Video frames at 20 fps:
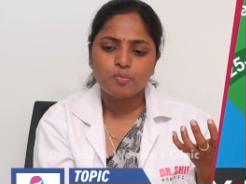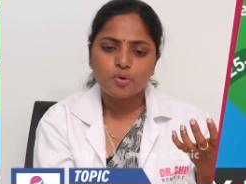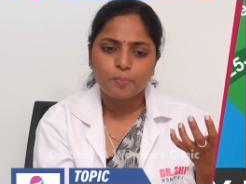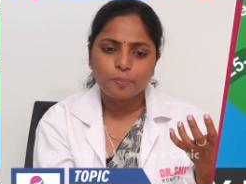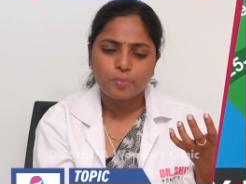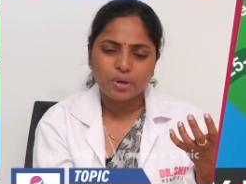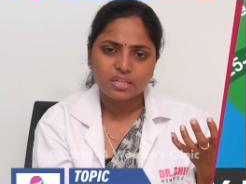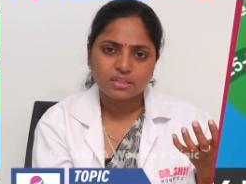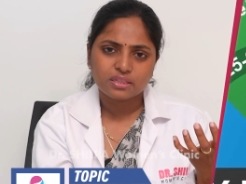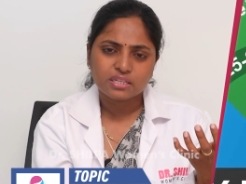
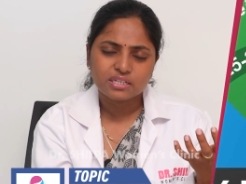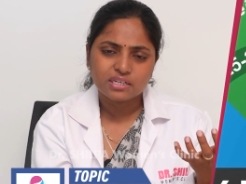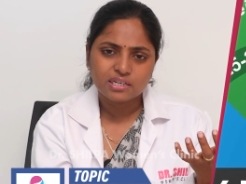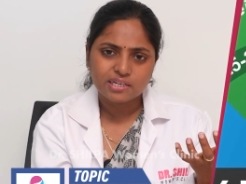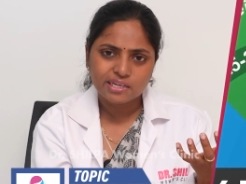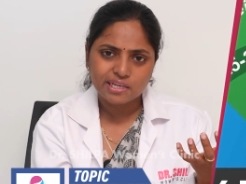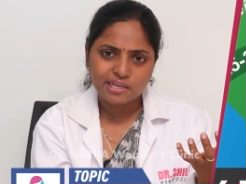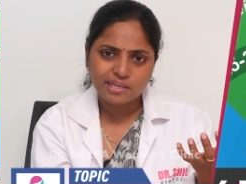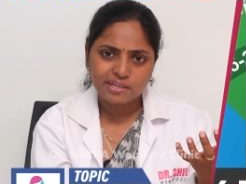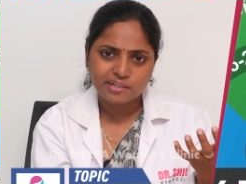ముప్పై
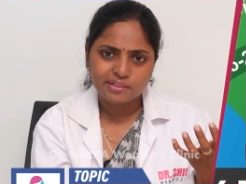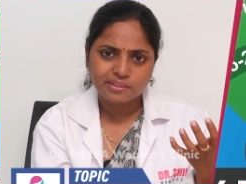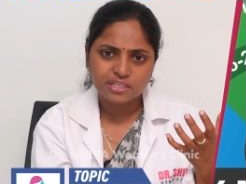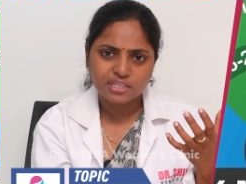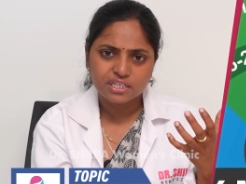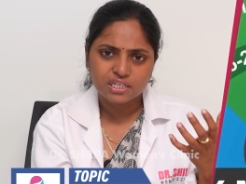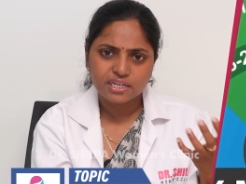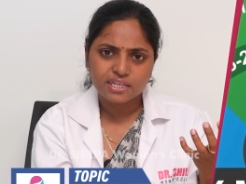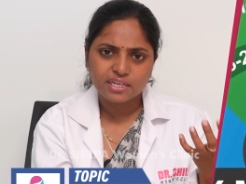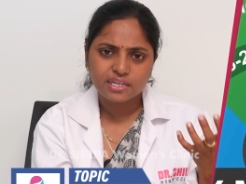థర్టీ
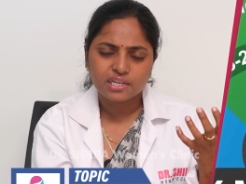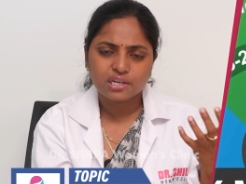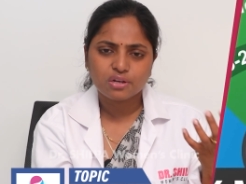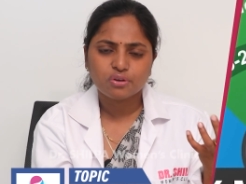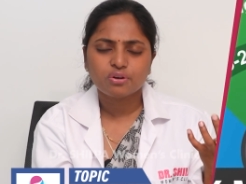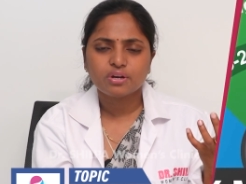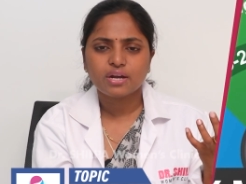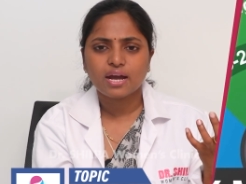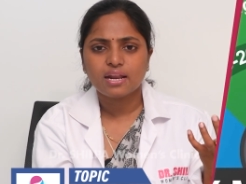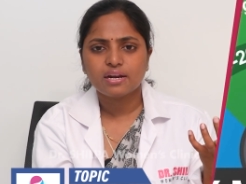థర్టీ
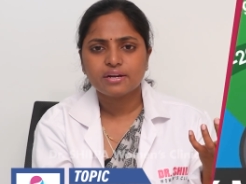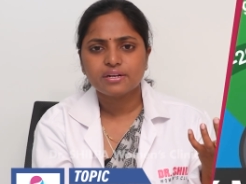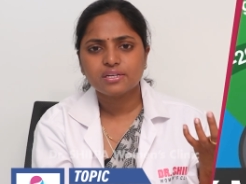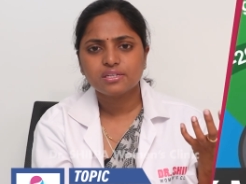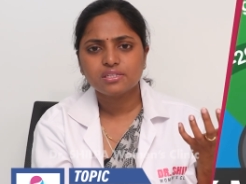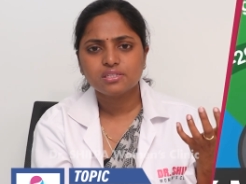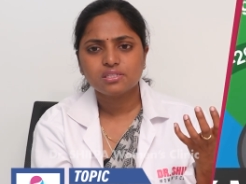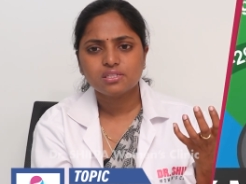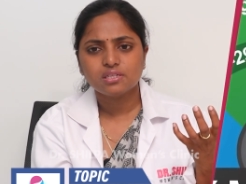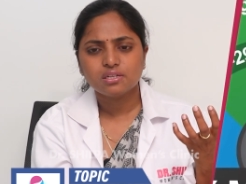కిలో
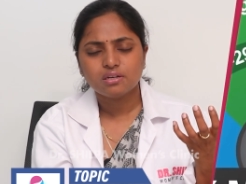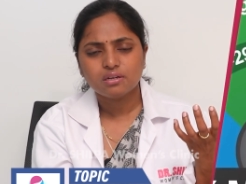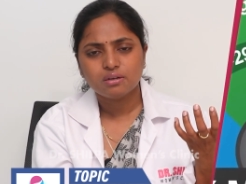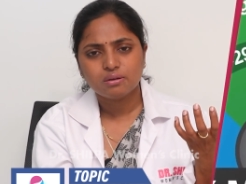క్యాలరీస్